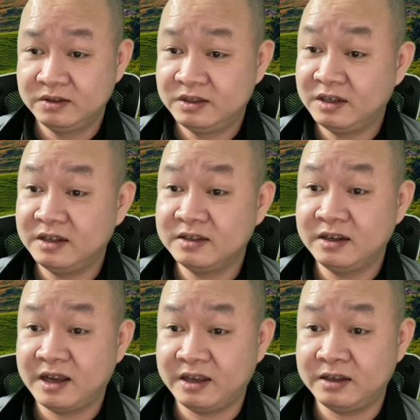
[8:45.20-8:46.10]
Trên thế
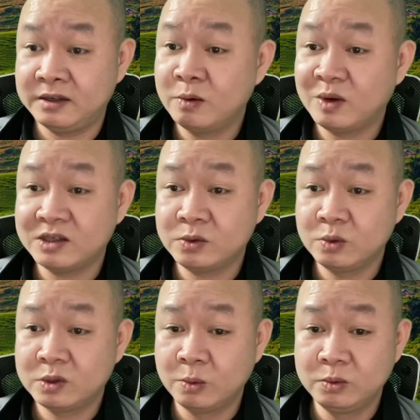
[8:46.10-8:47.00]
giới này không ai
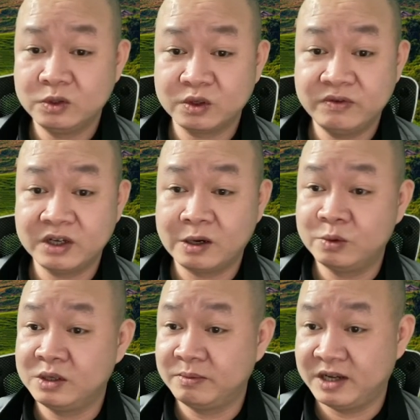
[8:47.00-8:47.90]
dung túng cho cái việc
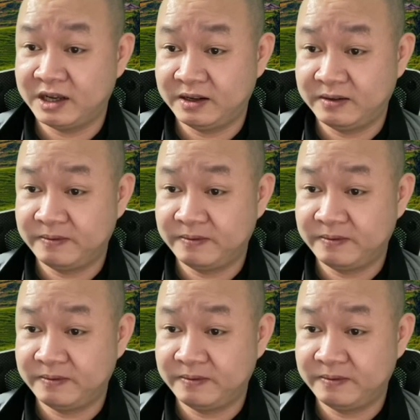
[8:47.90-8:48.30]
ấu dâm cả.